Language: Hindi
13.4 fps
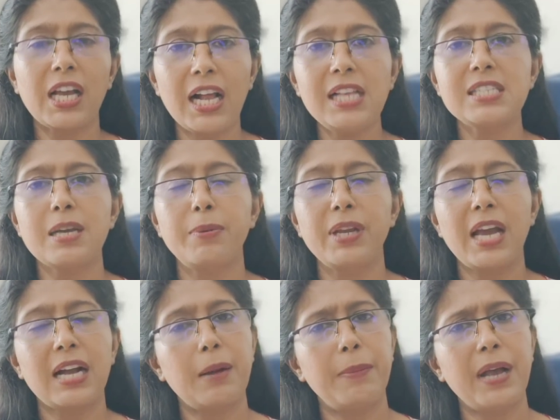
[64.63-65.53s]
कल जब
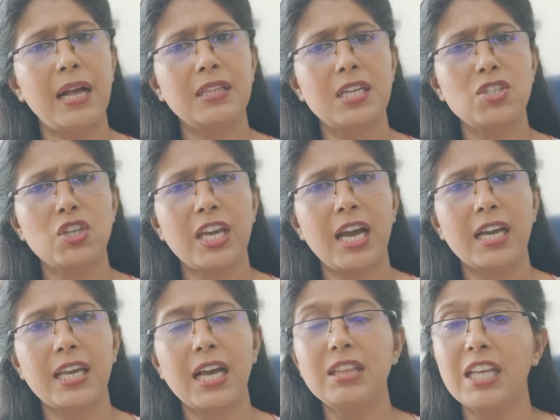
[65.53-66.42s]
रिया का बयान दर्ज
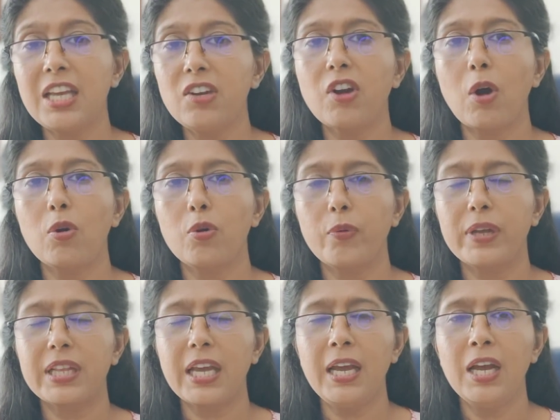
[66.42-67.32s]
किया गया तीन राउंड
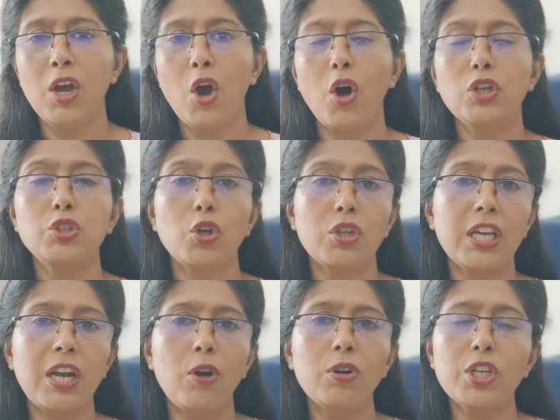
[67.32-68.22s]
हुए थे और
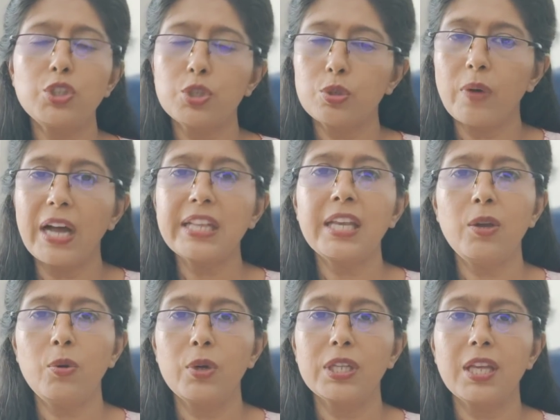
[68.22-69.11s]
चौथे राउंड की शुरुआत
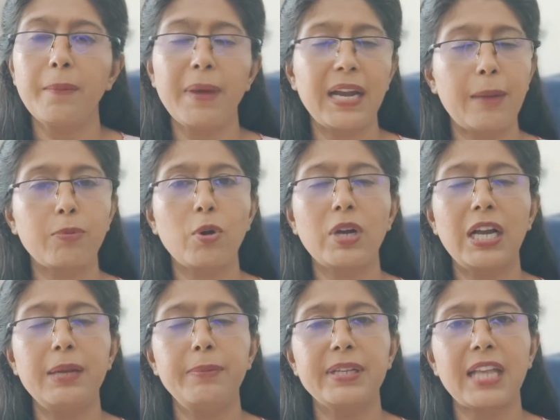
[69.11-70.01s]
ही हुई थी मैंने आपको
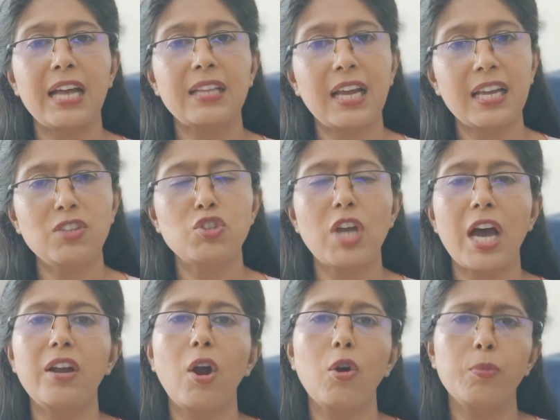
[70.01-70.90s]
कल ही बताया था कि
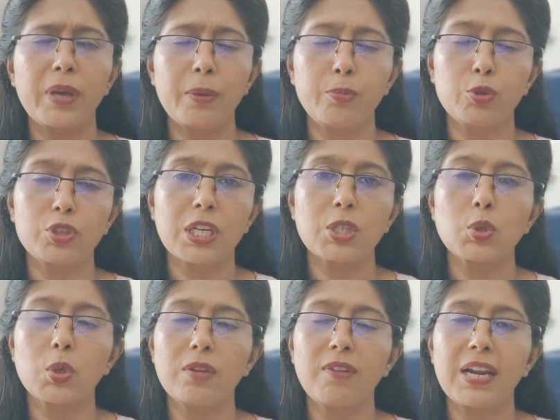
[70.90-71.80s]
चार राउंड में ये
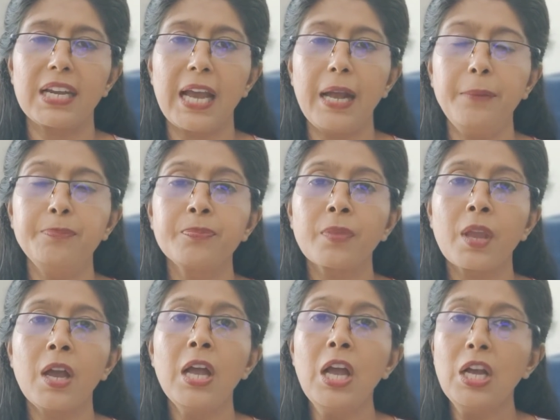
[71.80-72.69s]
पूछताछ होने वाली है
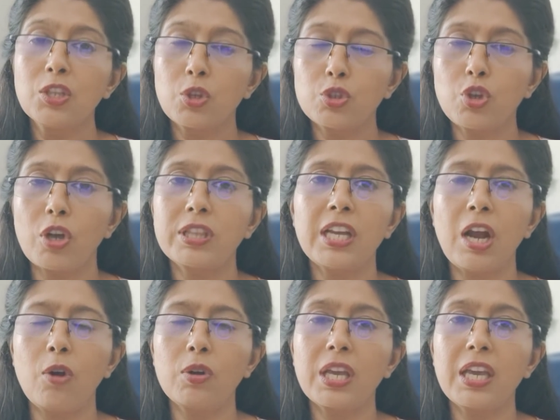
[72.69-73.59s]
तो चौथे
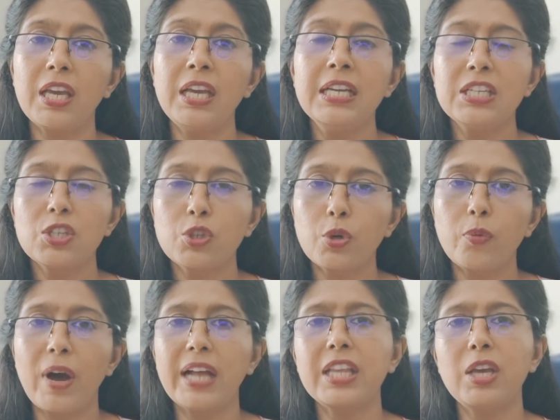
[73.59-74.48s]
राउंड की
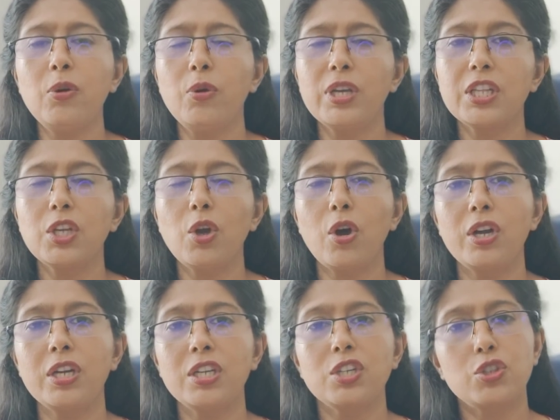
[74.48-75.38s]
शुरुआत ही हुई थी
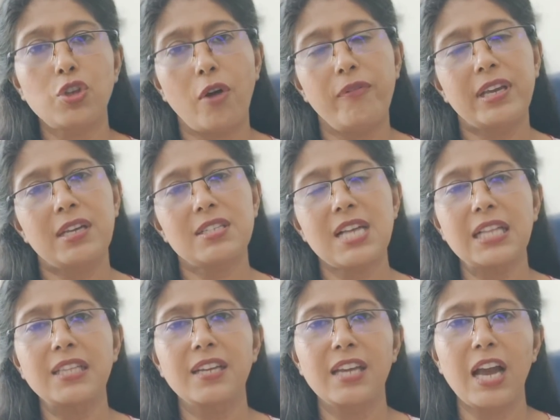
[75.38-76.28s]
और शौविक के
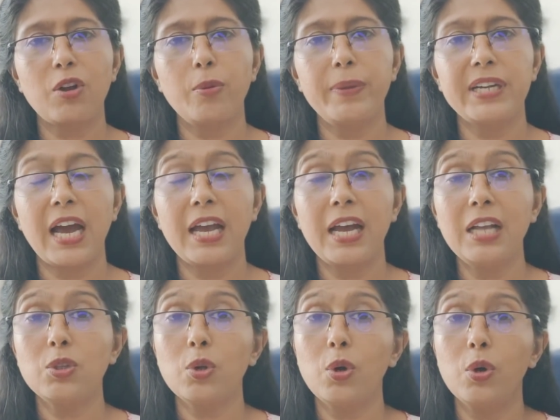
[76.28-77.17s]
साथ रिया को
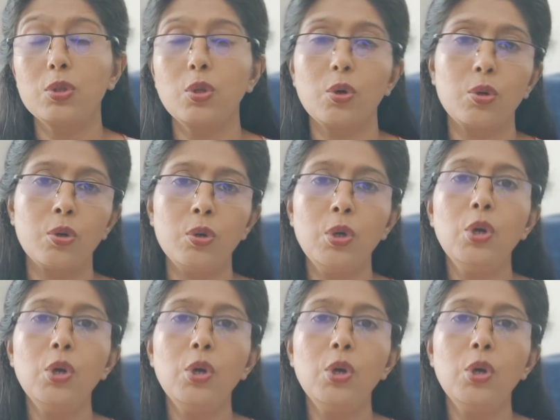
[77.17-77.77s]
बैठाया तो दोनों